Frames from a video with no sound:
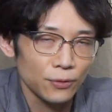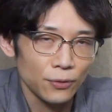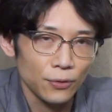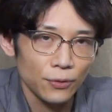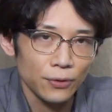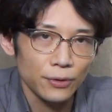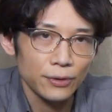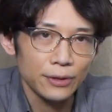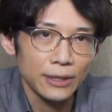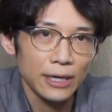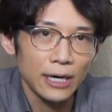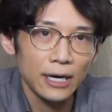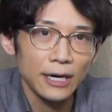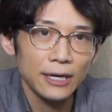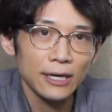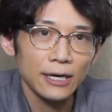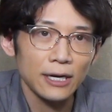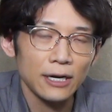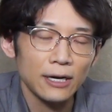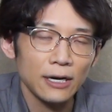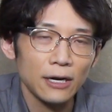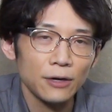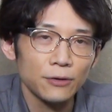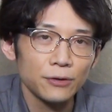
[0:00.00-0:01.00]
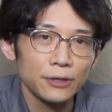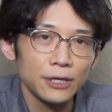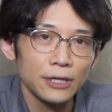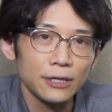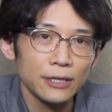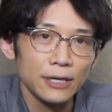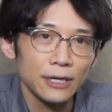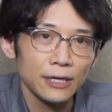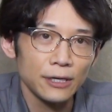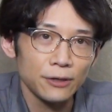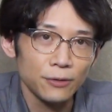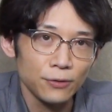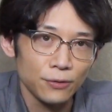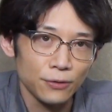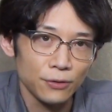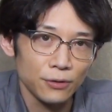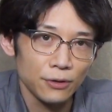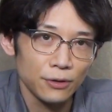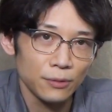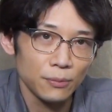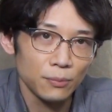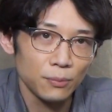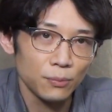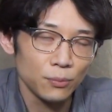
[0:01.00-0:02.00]
の流れが確認でき
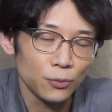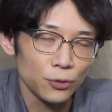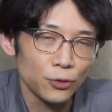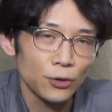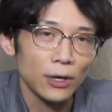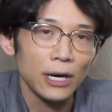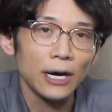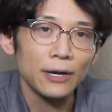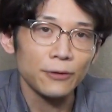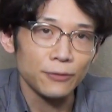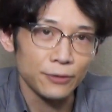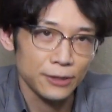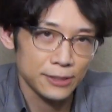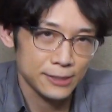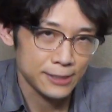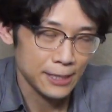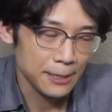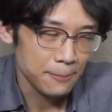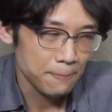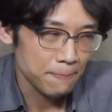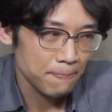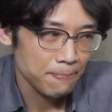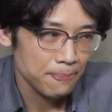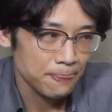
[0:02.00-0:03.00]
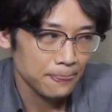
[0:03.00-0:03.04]
るものがあるんですね。